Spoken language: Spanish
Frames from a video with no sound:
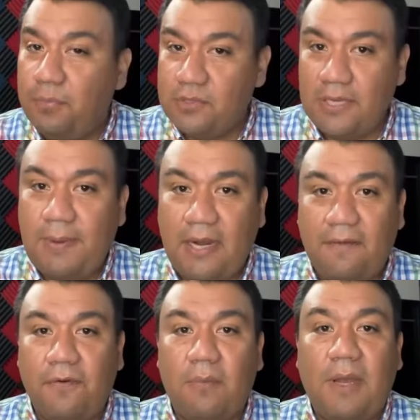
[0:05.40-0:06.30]
posible
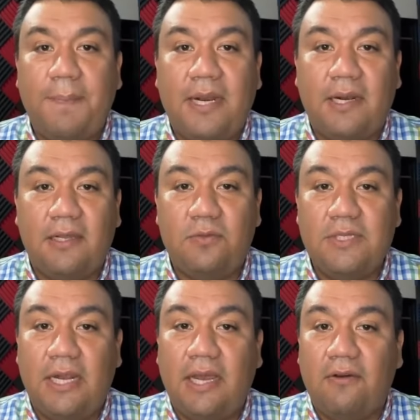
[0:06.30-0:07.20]
reforma para
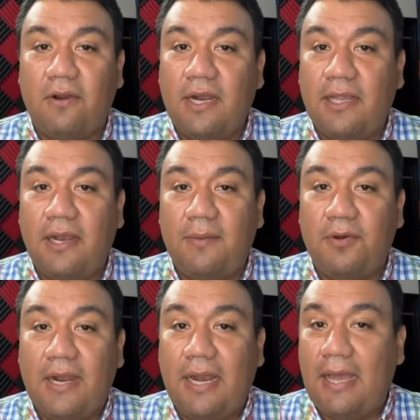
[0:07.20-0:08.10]
reducir la jornada
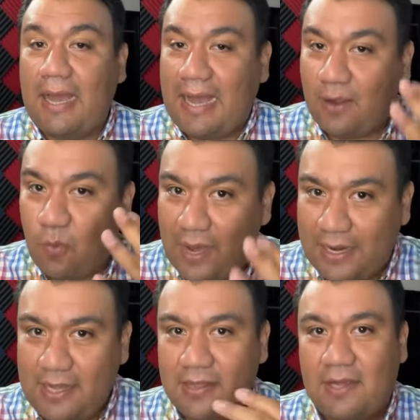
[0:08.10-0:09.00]
laboral a
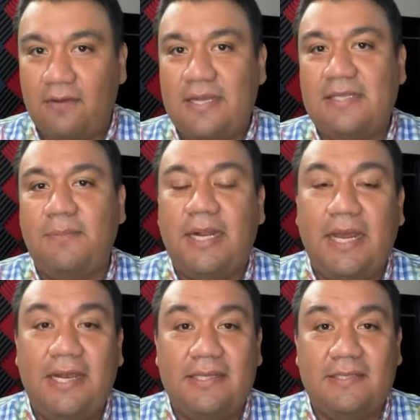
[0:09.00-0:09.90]
40 horas
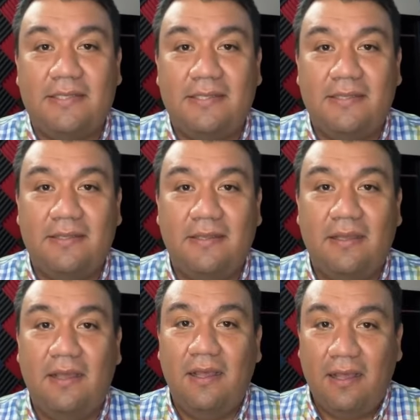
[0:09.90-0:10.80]
semanales.
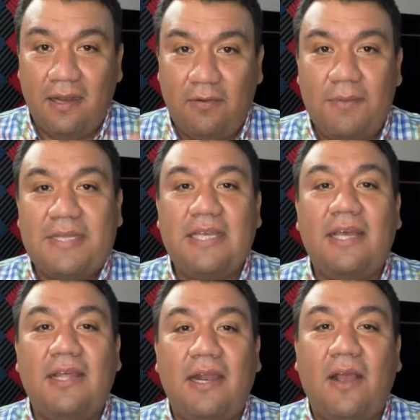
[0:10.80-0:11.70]
La
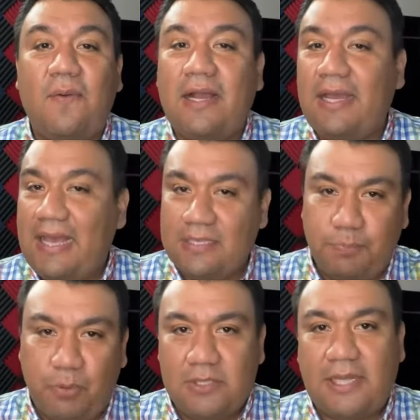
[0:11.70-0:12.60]
Universidad de Anáhuac
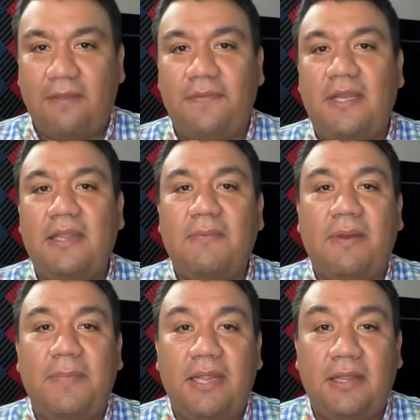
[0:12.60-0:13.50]
expulsa
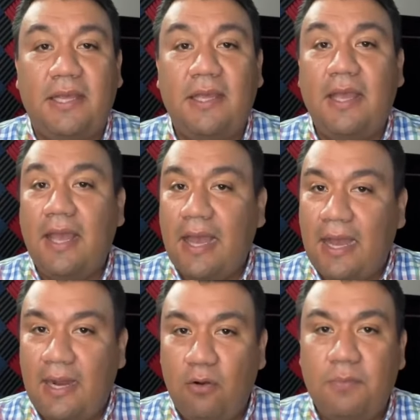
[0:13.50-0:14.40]
definitivamente
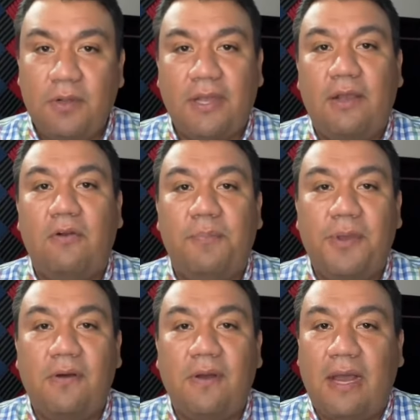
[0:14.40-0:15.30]
a alumno que
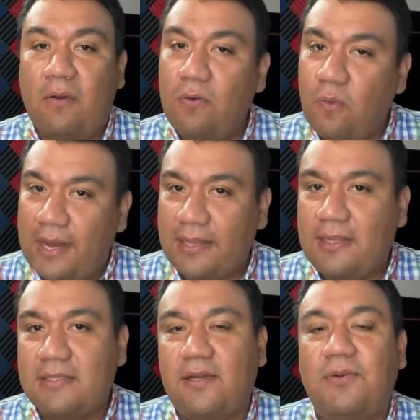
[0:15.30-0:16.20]
golpeó a un
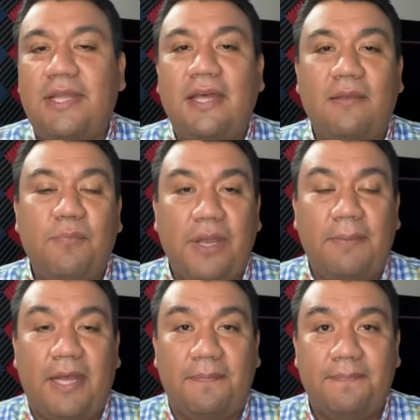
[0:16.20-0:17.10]
guardia de seguridad en
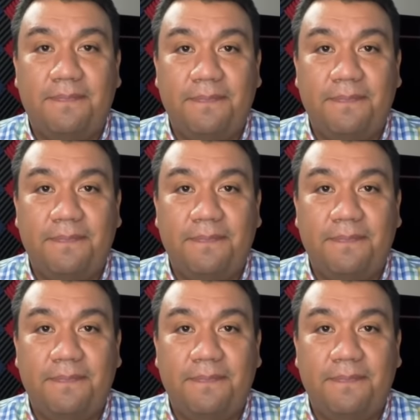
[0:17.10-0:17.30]
Puebla.